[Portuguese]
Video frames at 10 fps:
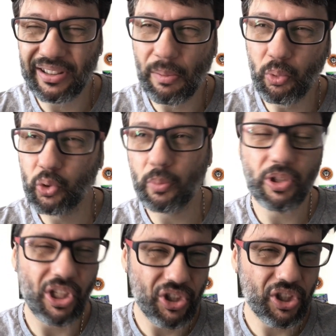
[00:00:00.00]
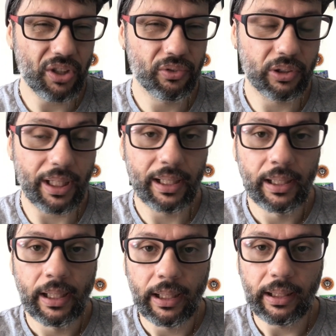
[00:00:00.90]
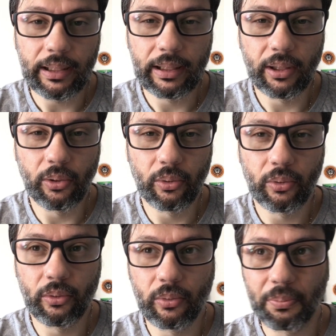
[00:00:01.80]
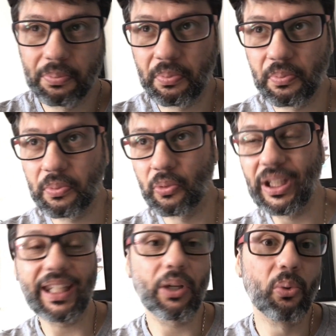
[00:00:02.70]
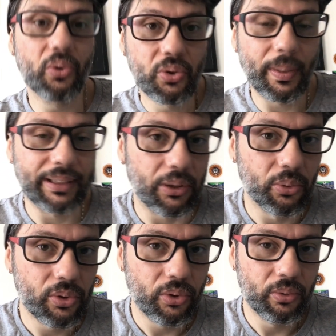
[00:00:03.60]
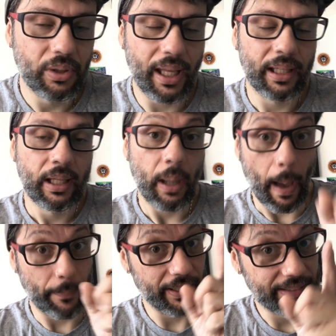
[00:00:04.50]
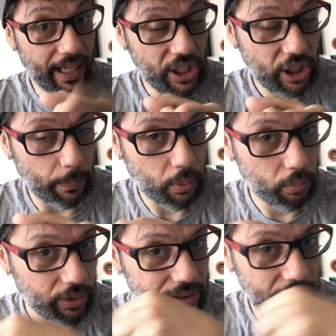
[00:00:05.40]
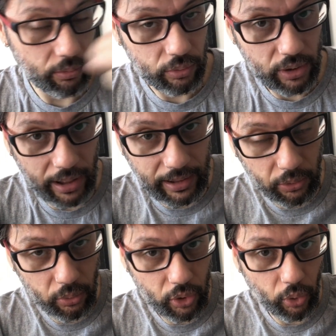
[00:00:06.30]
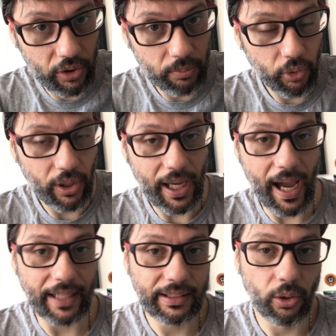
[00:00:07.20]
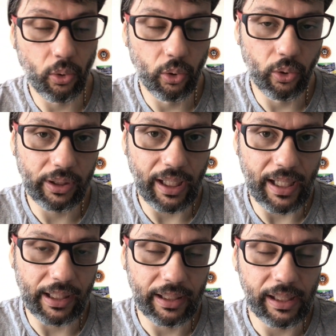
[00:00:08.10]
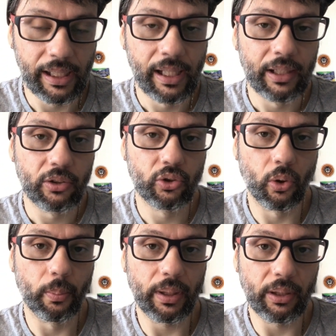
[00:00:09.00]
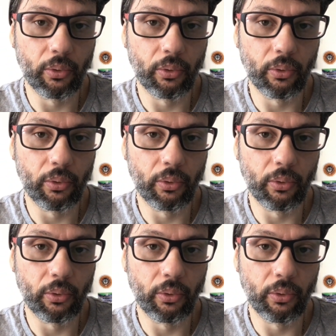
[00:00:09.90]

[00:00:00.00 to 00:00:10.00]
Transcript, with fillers: isso é muito subjetivo, né? Então, o que, que custa uma tatu de, né? Apesar de que a promoção da tatu de dois mil reais que eu coloquei aqui sobre